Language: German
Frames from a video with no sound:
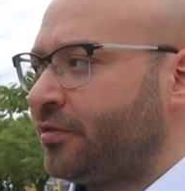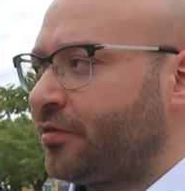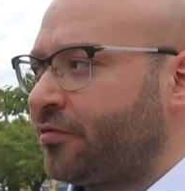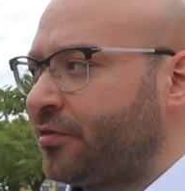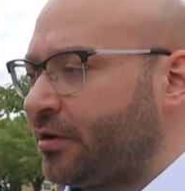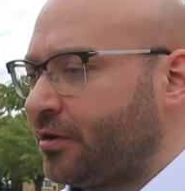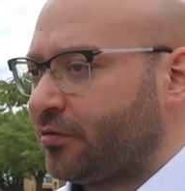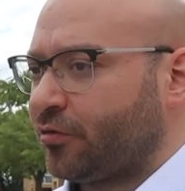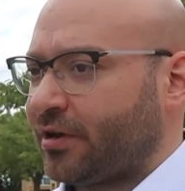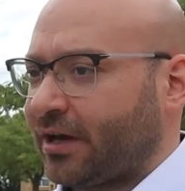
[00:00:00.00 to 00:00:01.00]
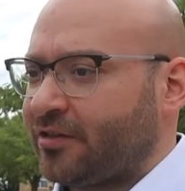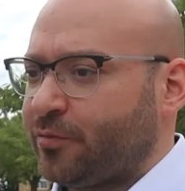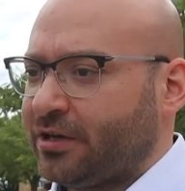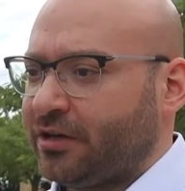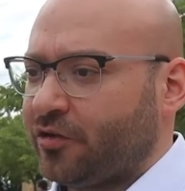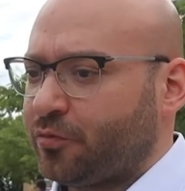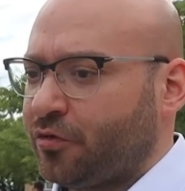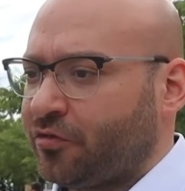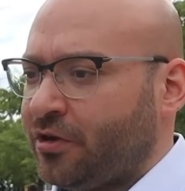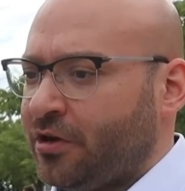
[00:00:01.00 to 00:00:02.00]
Das ist äh, so der
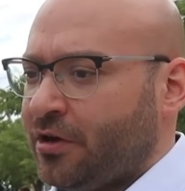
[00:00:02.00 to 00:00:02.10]
Rechtsmechanismus,